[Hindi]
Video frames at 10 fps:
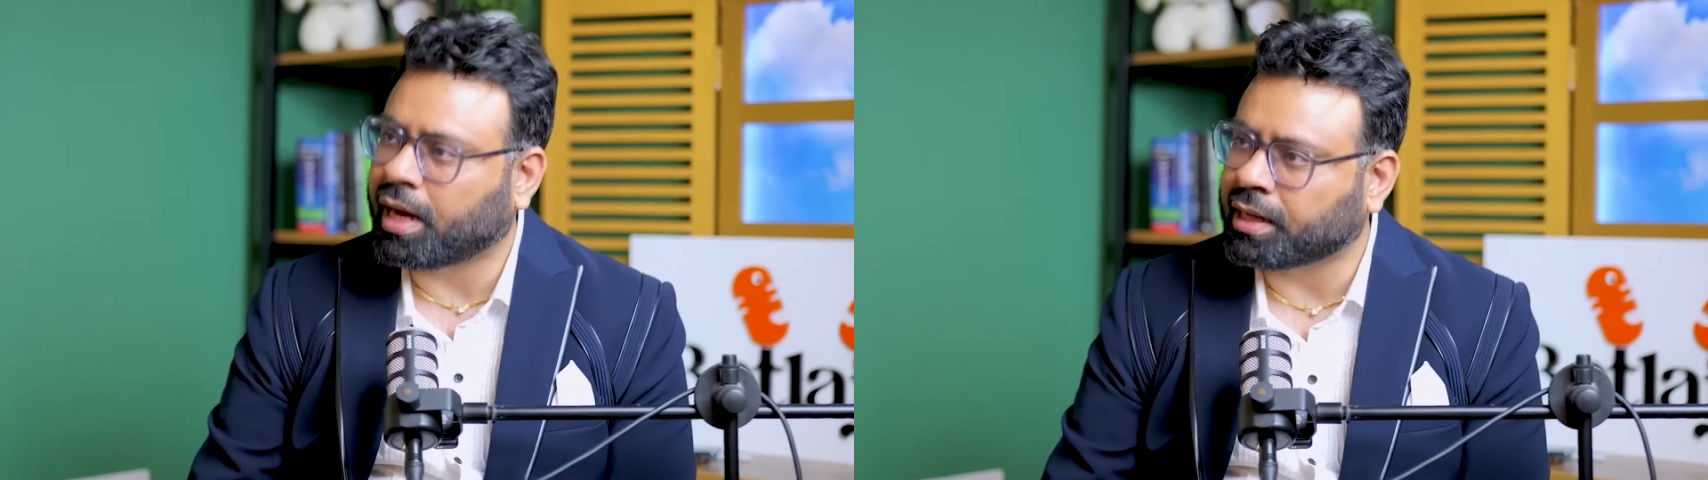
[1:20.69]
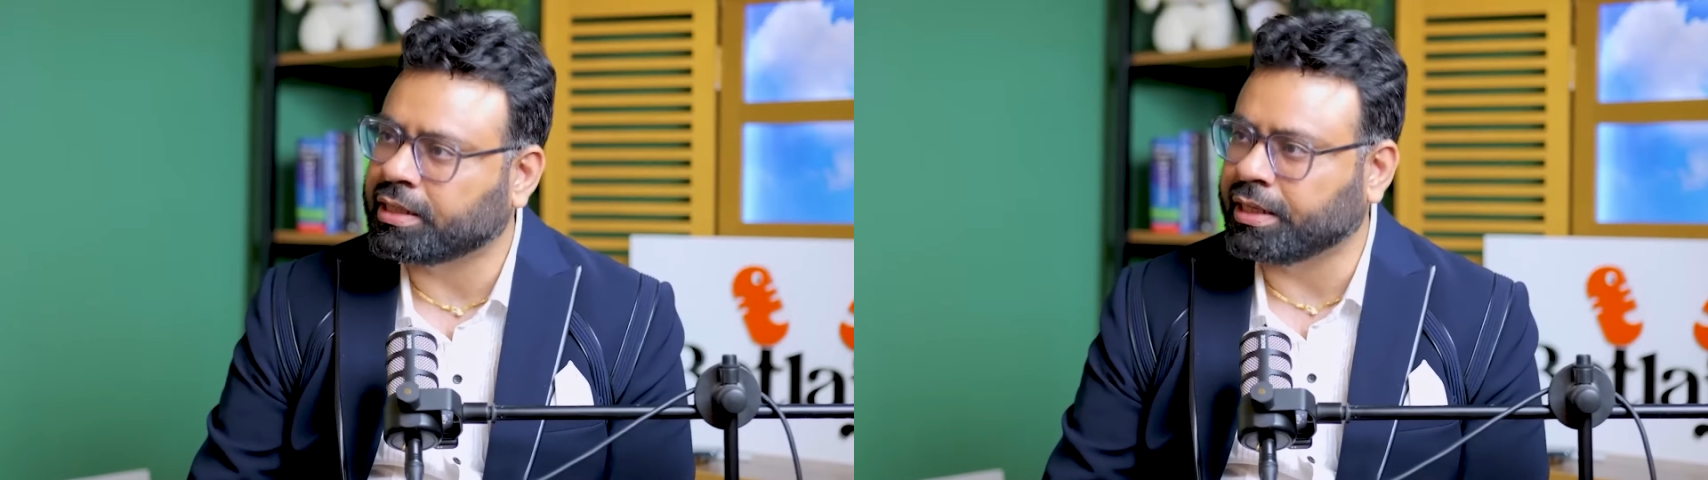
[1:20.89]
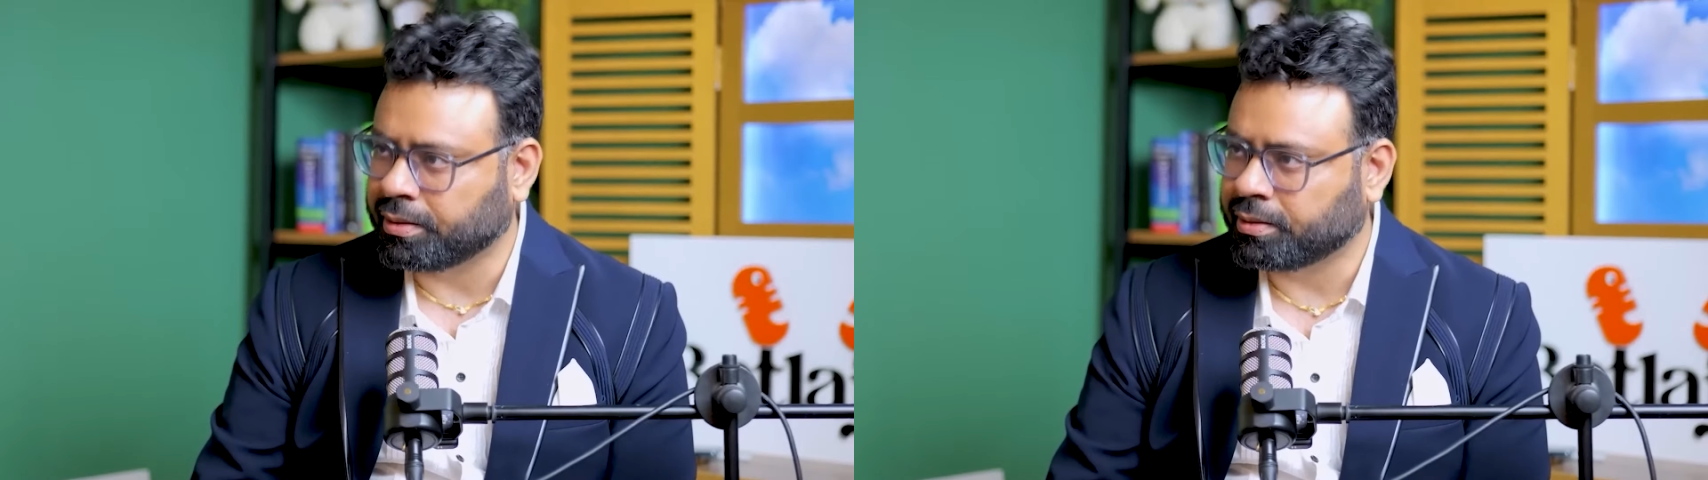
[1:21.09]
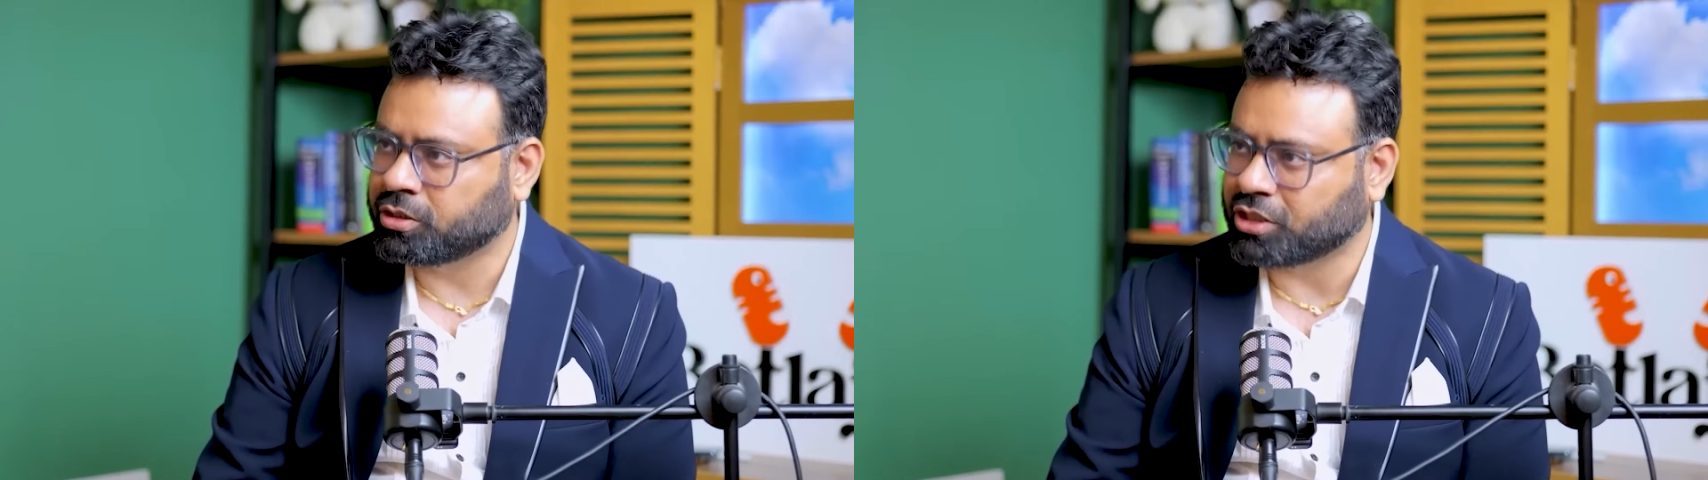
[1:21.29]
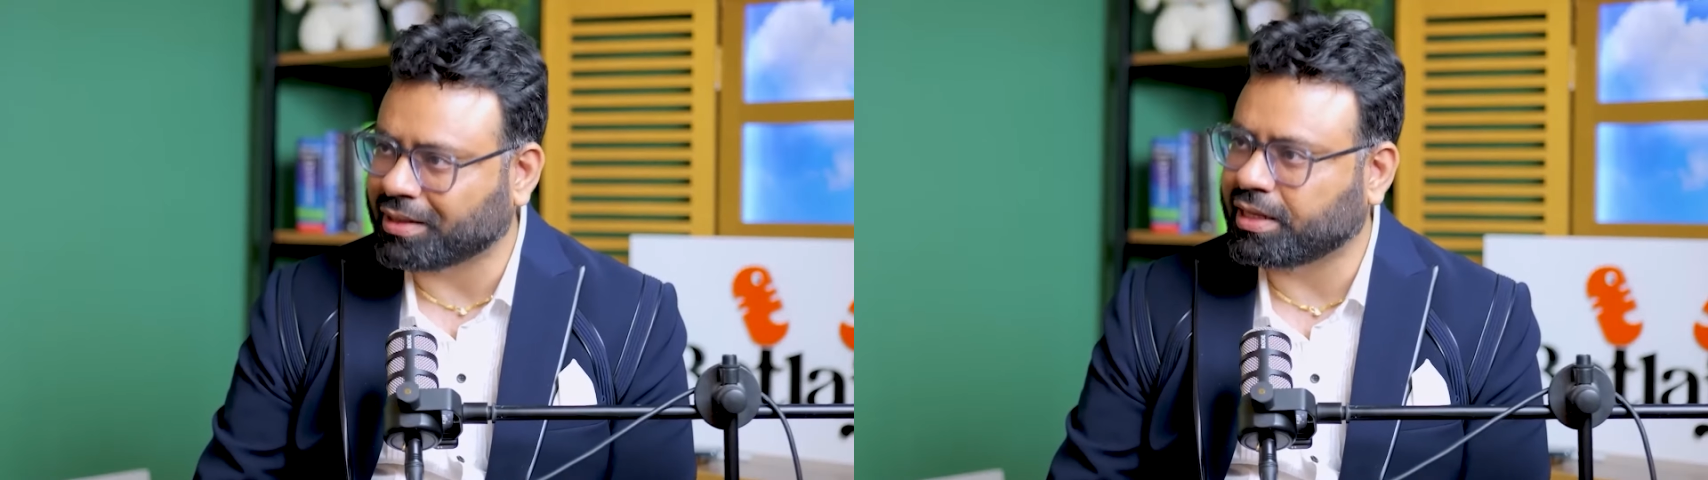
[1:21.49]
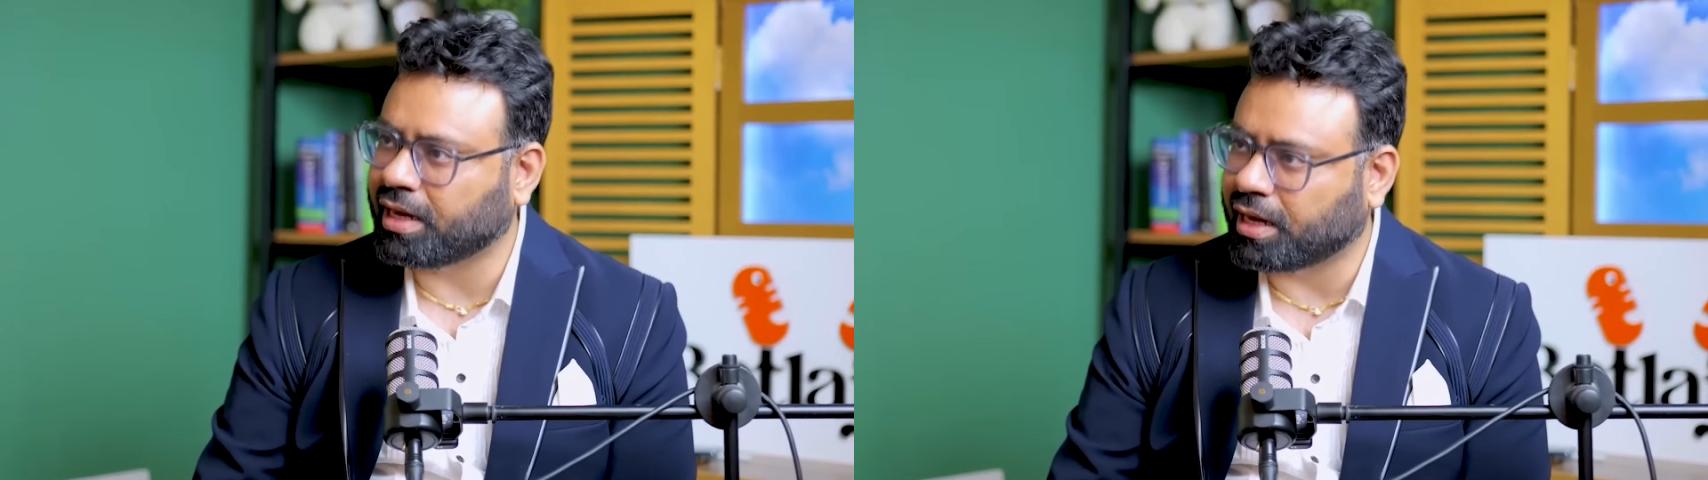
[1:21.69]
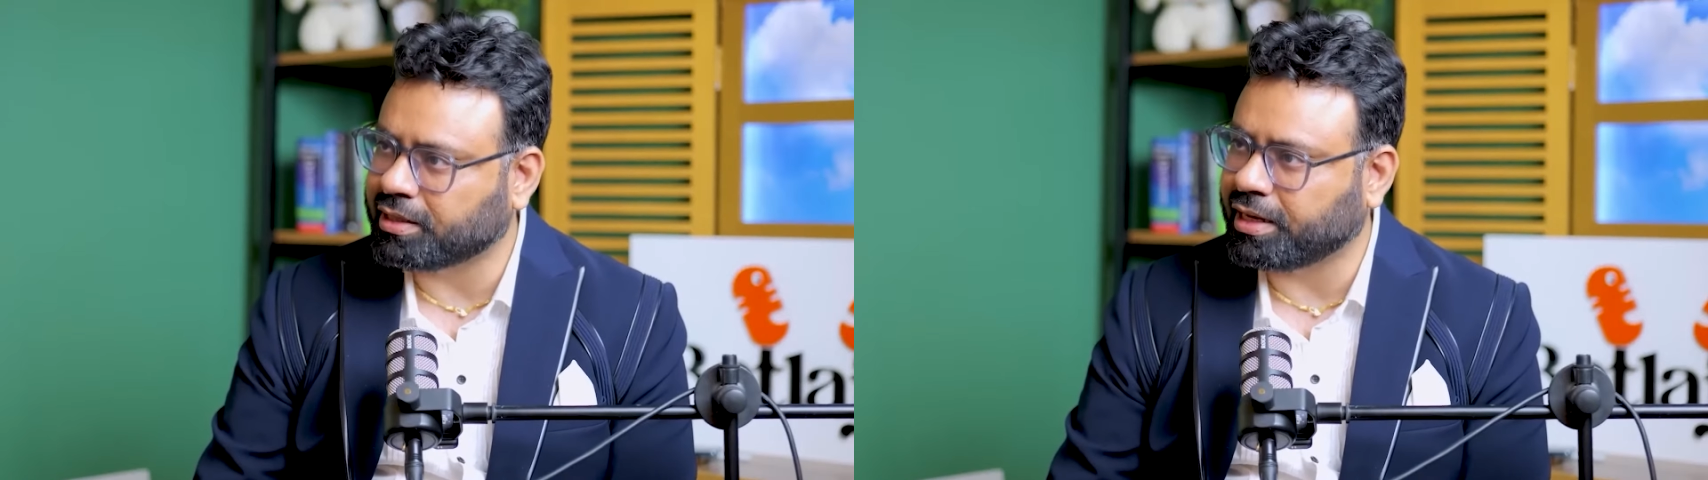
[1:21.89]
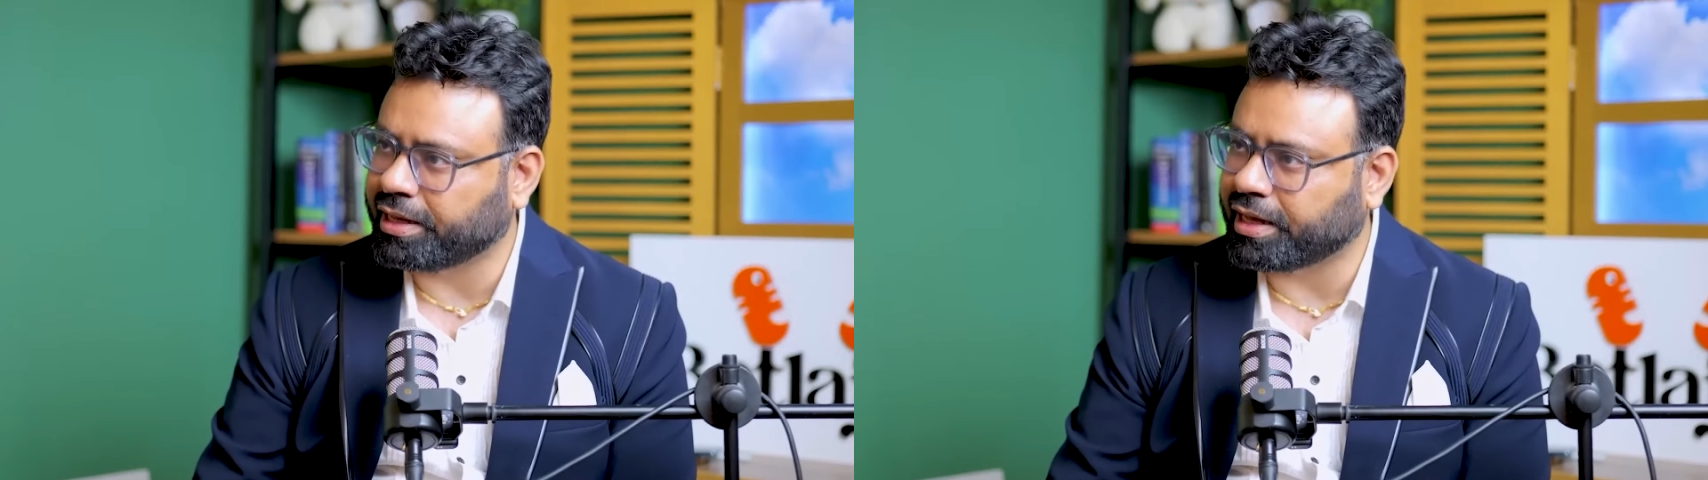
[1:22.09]
हाथी चांदी का
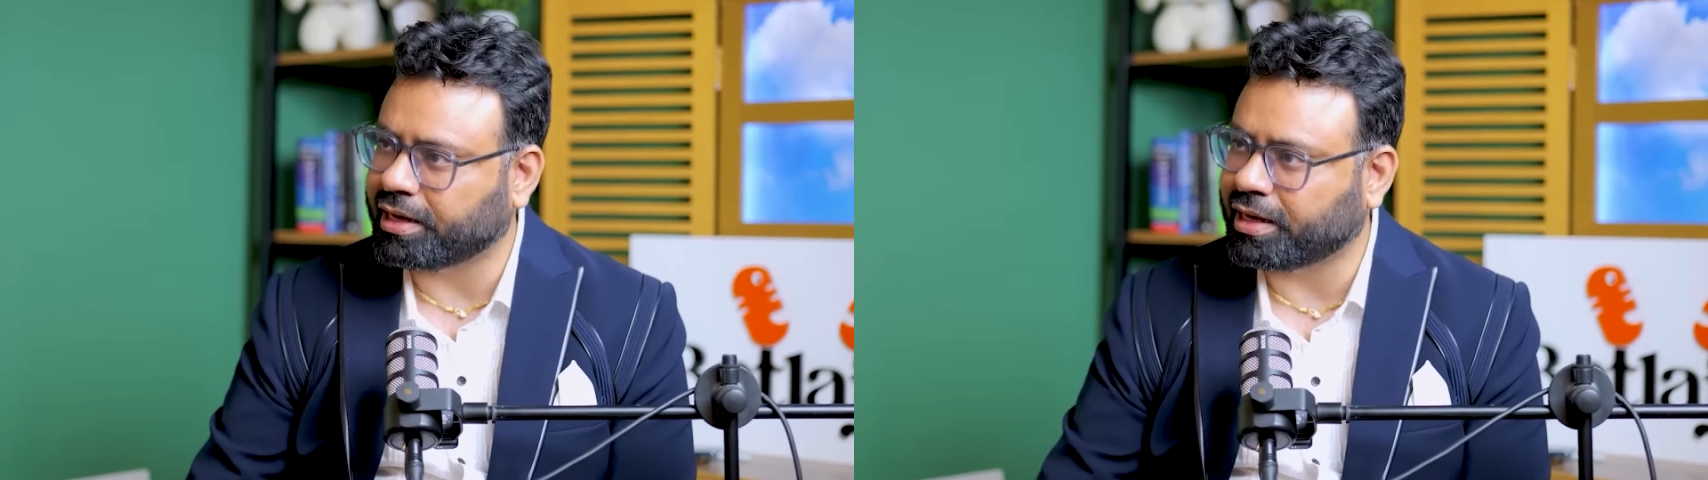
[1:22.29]
हाथी लेके